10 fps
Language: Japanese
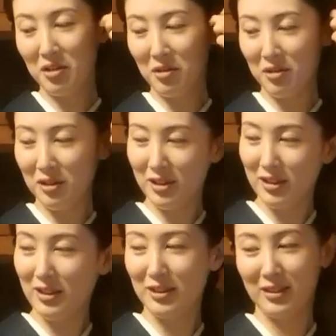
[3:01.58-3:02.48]
ぞ。
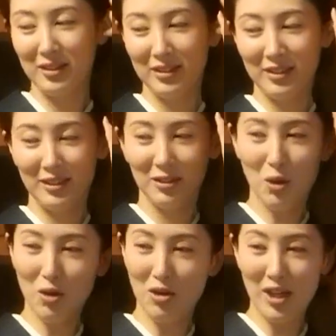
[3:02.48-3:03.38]
こ
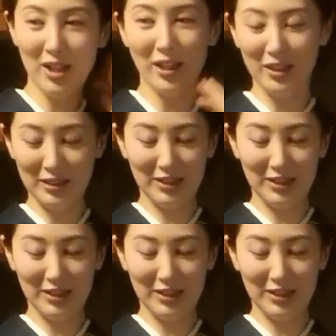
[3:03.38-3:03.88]
こからだ。